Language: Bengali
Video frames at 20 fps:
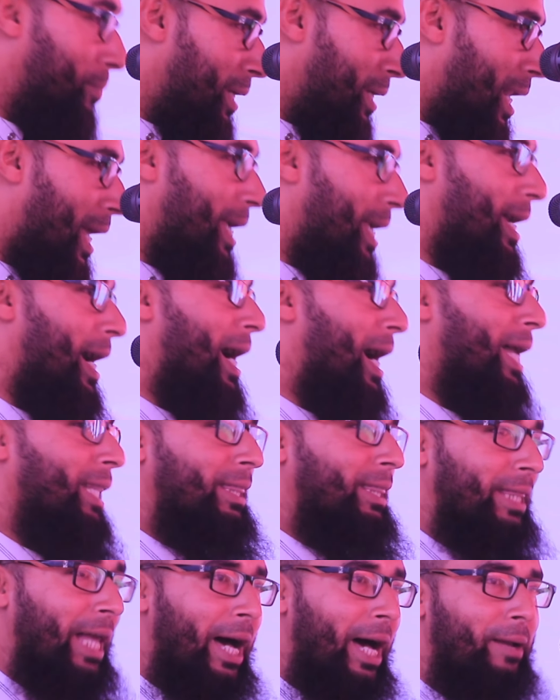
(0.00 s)
মিলাইয়া
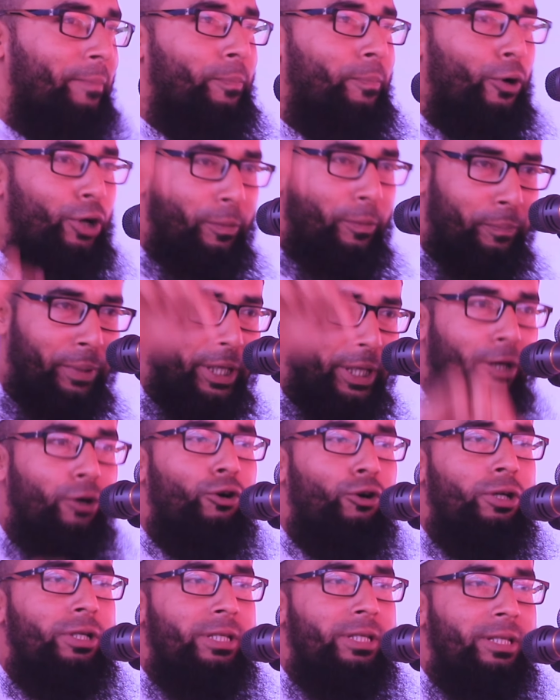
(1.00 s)
তারপরে বিয়ে
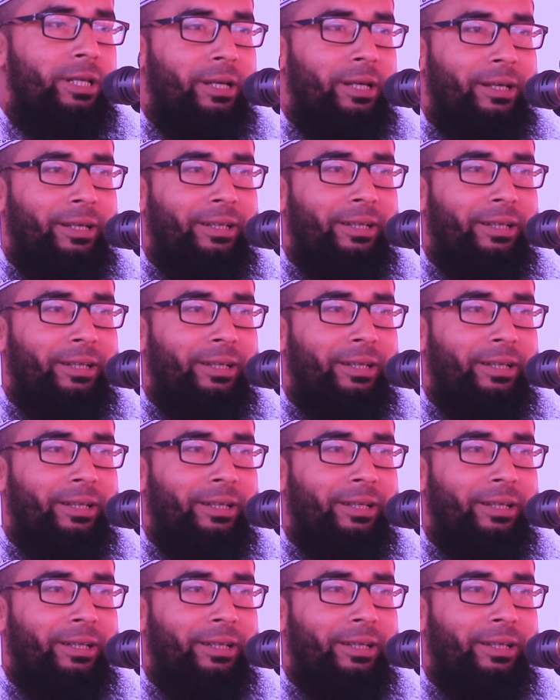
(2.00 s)
হয়েছে